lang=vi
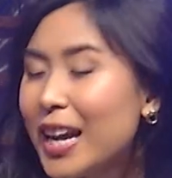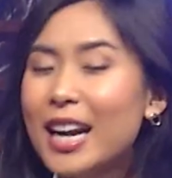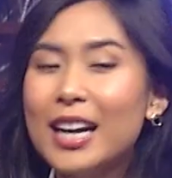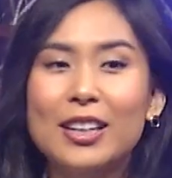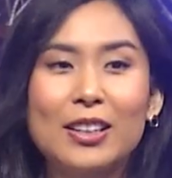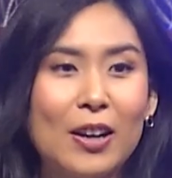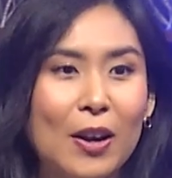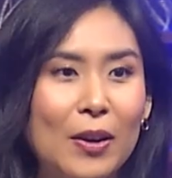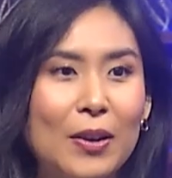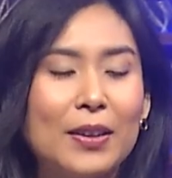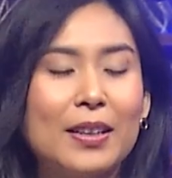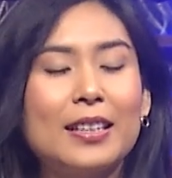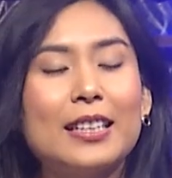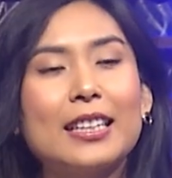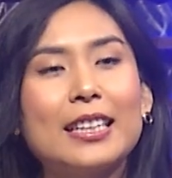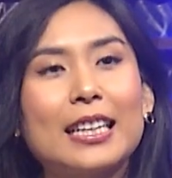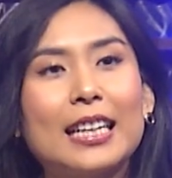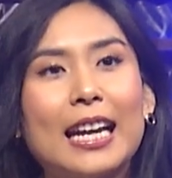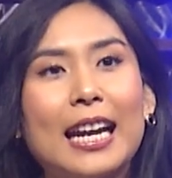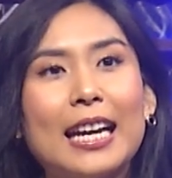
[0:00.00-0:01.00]
Rồi
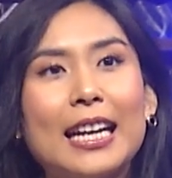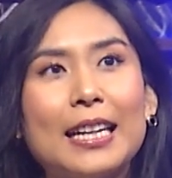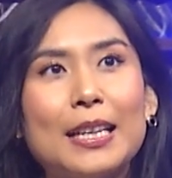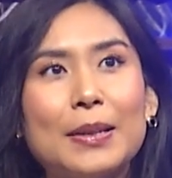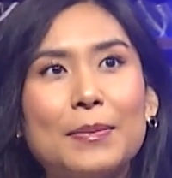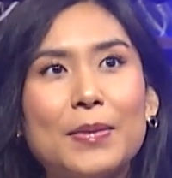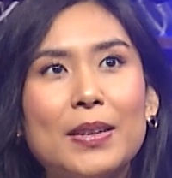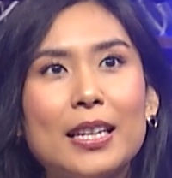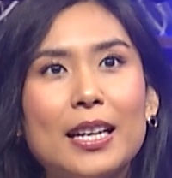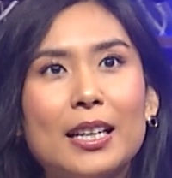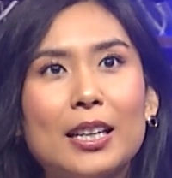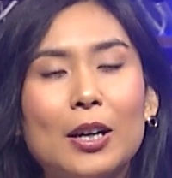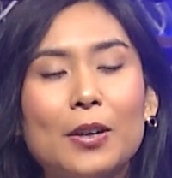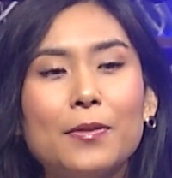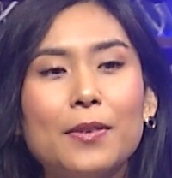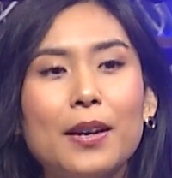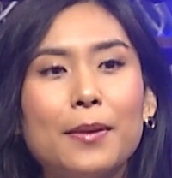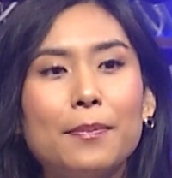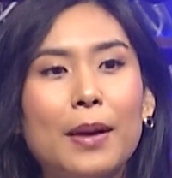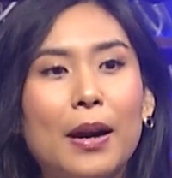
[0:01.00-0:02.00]
cái bây giờ nói
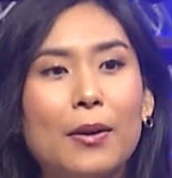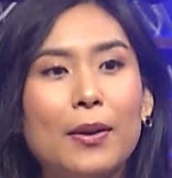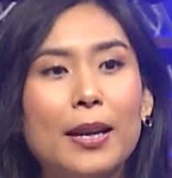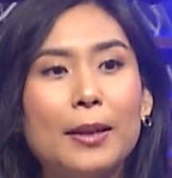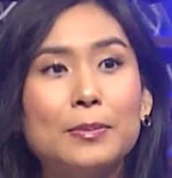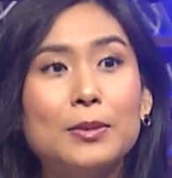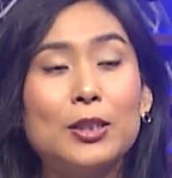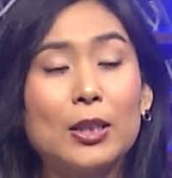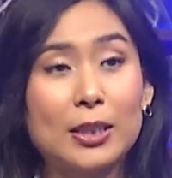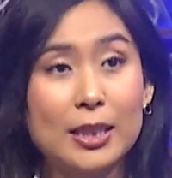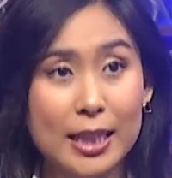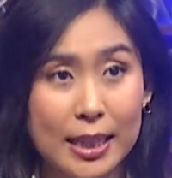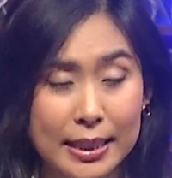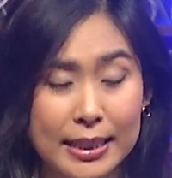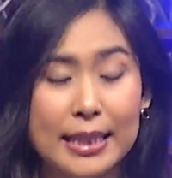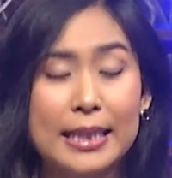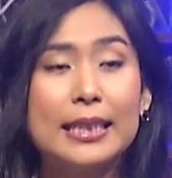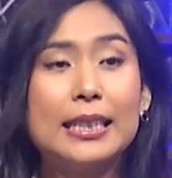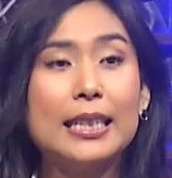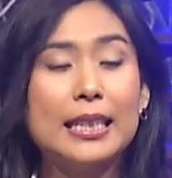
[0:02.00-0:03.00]
về bảo hiểm trọn đời
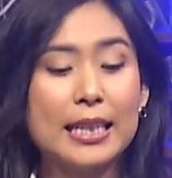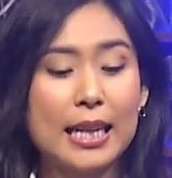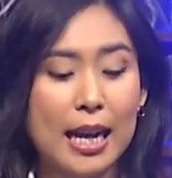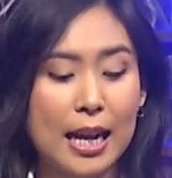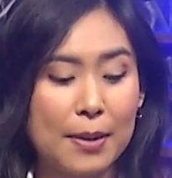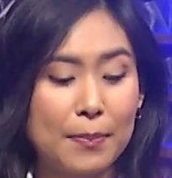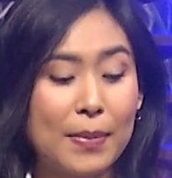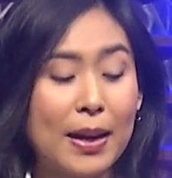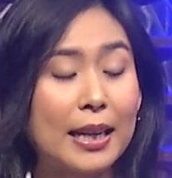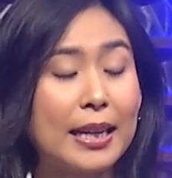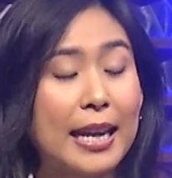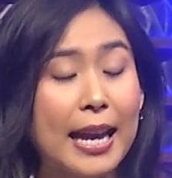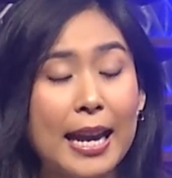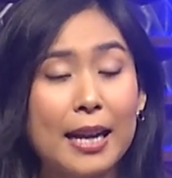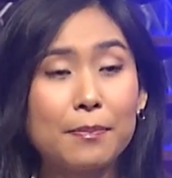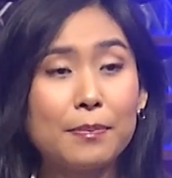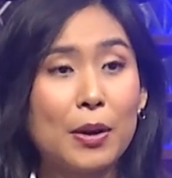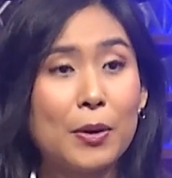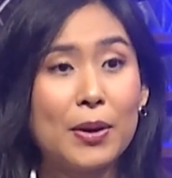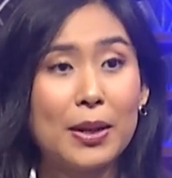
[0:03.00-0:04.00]
đi, thì ở mặt
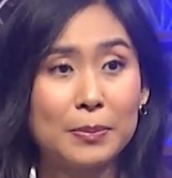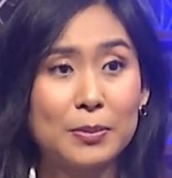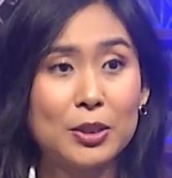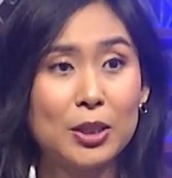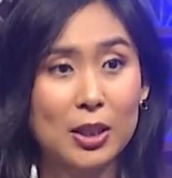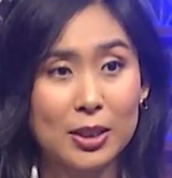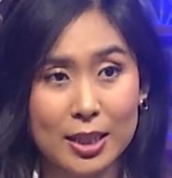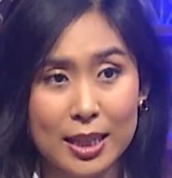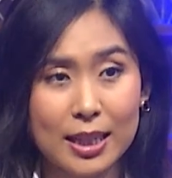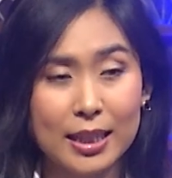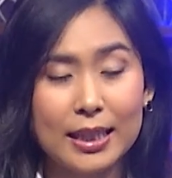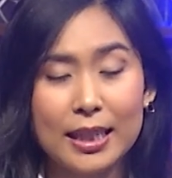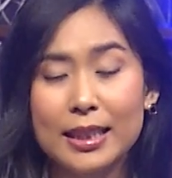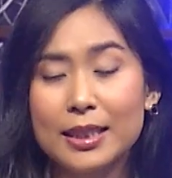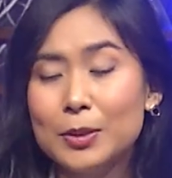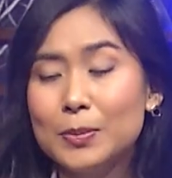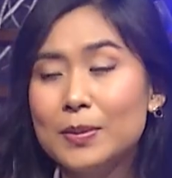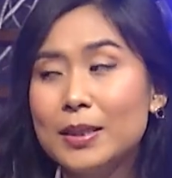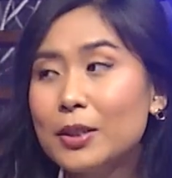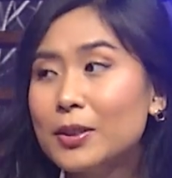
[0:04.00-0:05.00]
khác bảo hiểm trọn đời á,
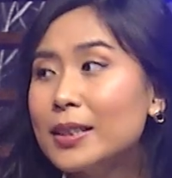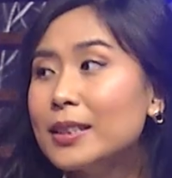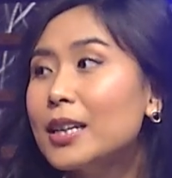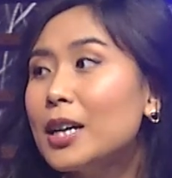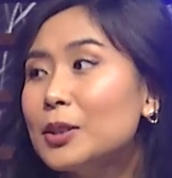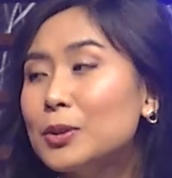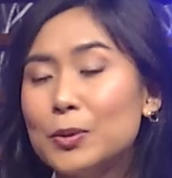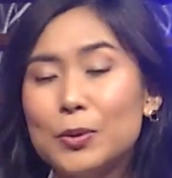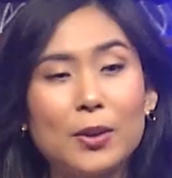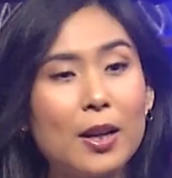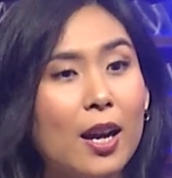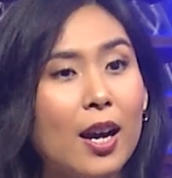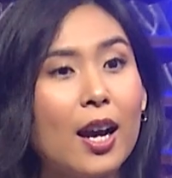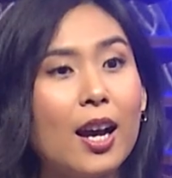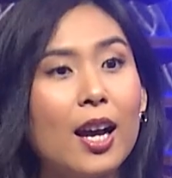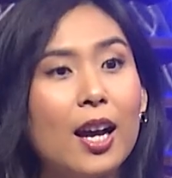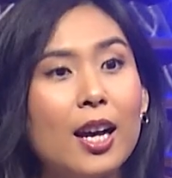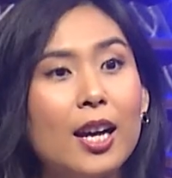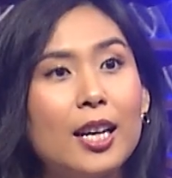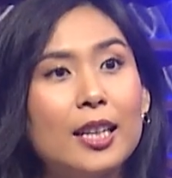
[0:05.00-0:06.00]
đúng theo cái tên của nó
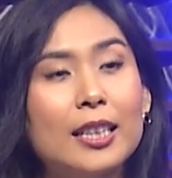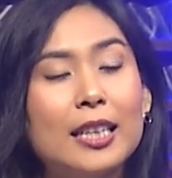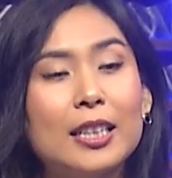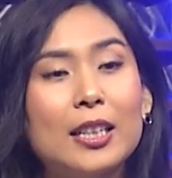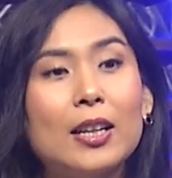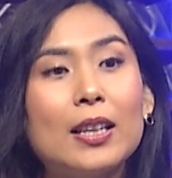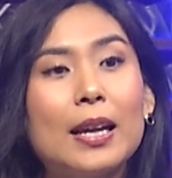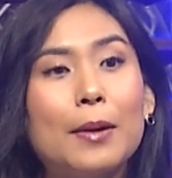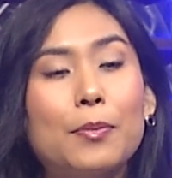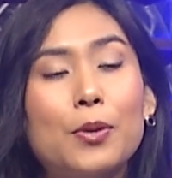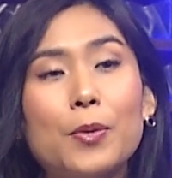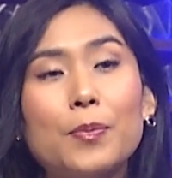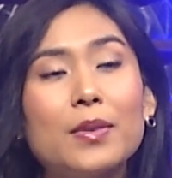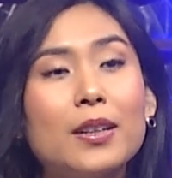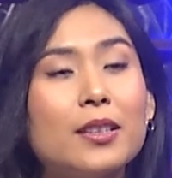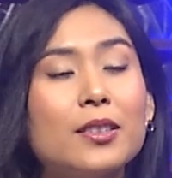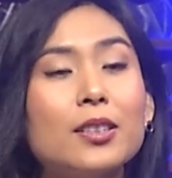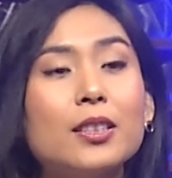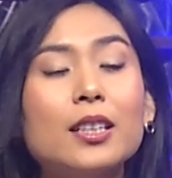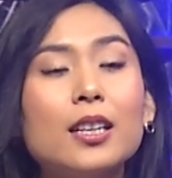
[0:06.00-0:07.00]
thì nó là
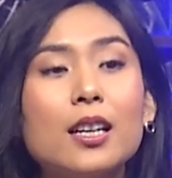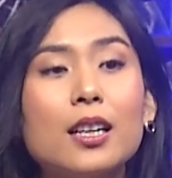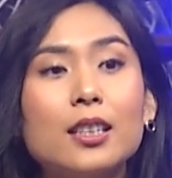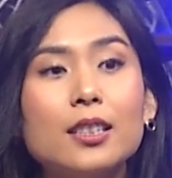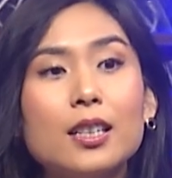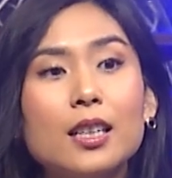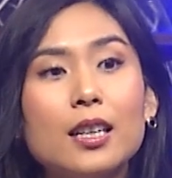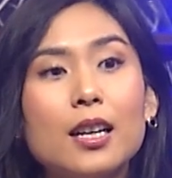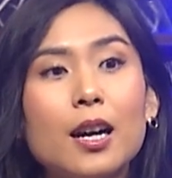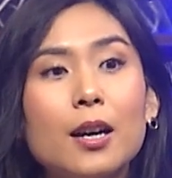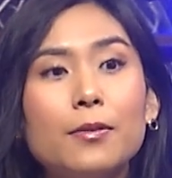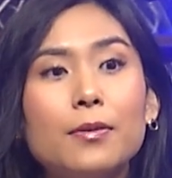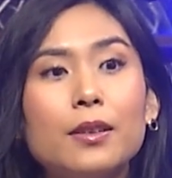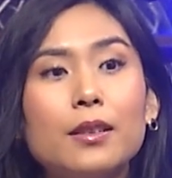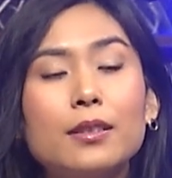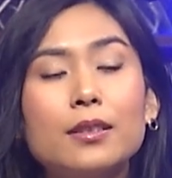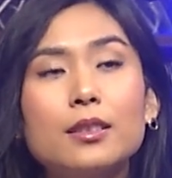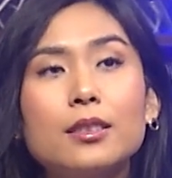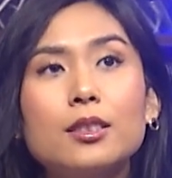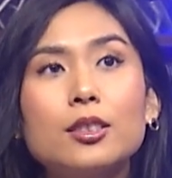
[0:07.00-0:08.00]
permanent, nó cover,